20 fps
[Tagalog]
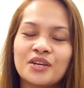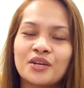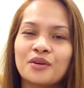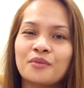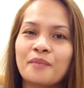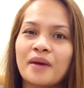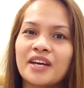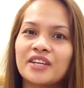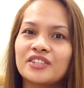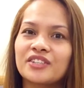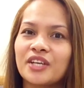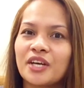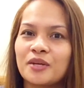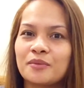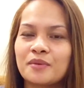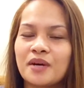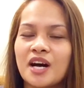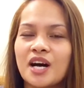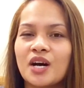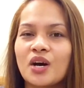Kung meron
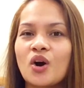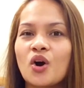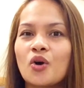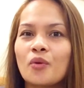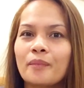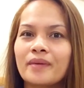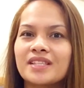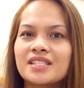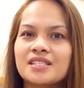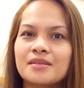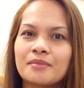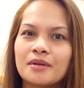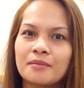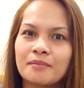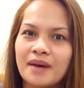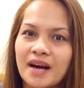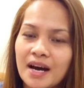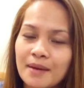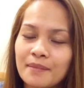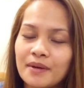kayong mga comments sa
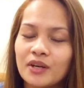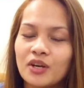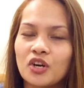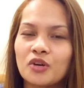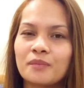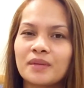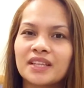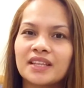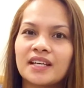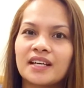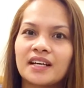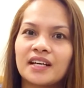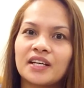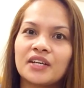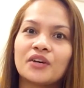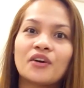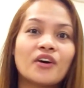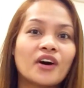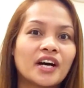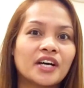baba, mag-comment lang
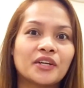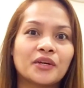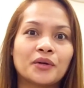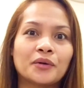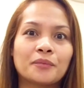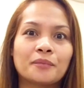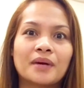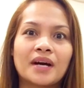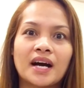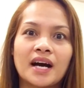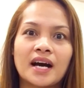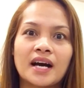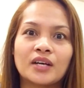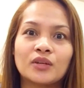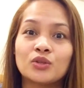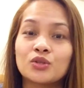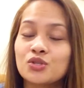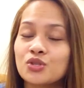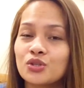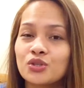kayo kung ano yung
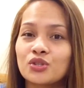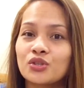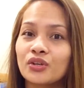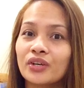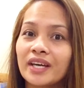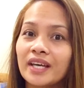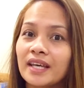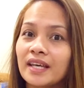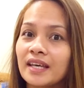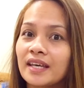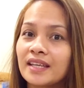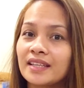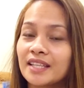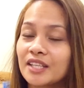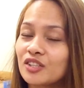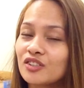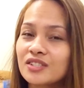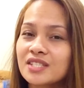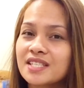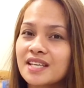mga gusto nyong
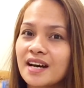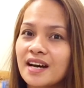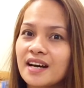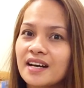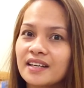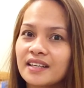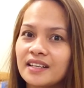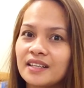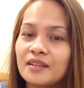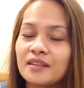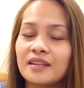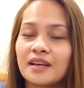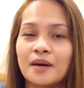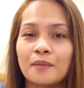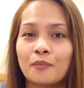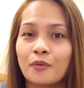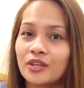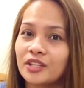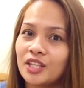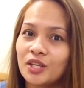itanong sa akin na
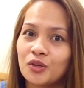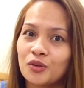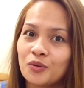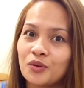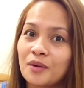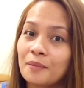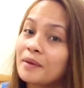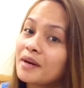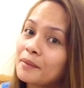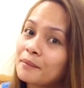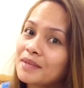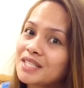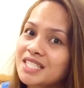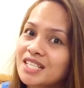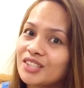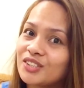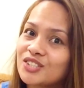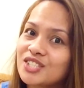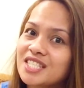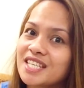pwede ko namang
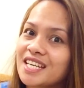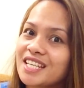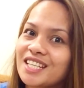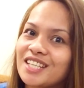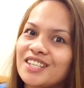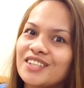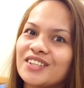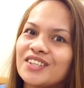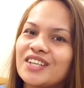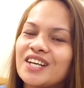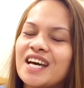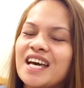masagot sa inyo.